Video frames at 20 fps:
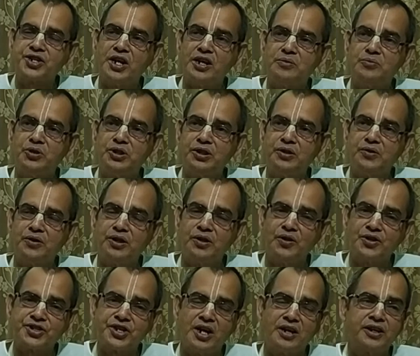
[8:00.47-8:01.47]
অসার মনে করে
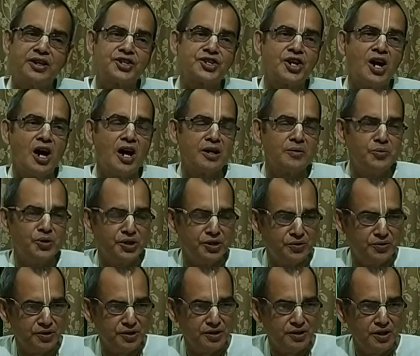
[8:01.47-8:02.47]
অসারকে সার মনে
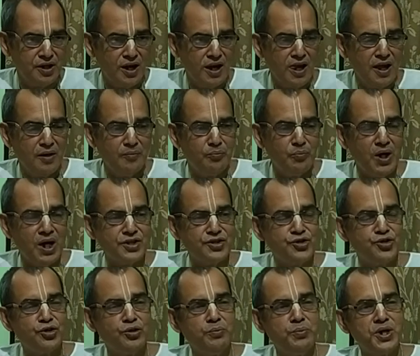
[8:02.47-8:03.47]
করে
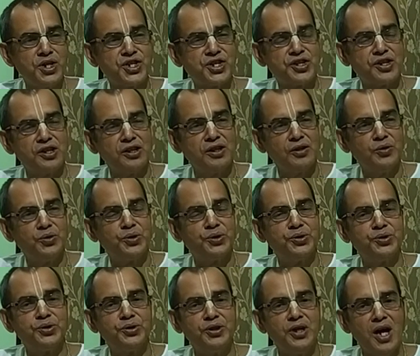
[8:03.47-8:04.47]
বাহ্য বেশকে
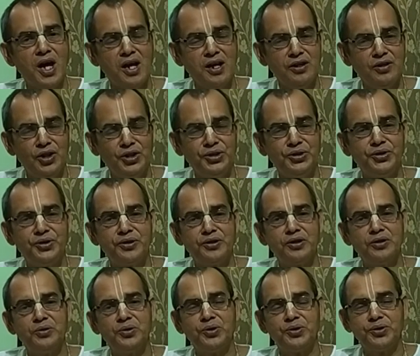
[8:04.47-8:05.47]
গুরুত্ব দেয়
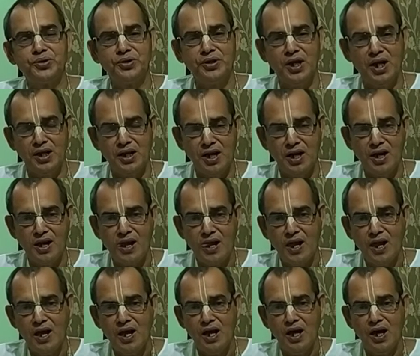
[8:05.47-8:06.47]
অন্তরকে গুরুত্ব দেয় না
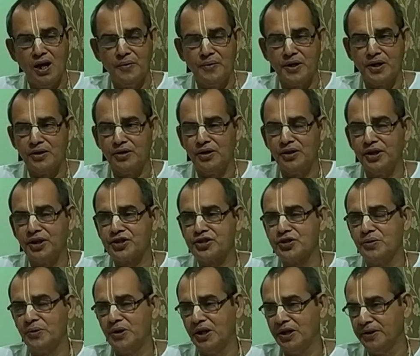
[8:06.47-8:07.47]
আবার অনেক
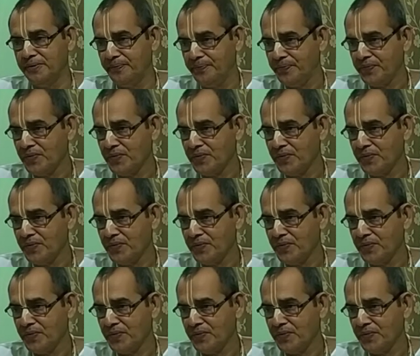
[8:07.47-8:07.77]
সময়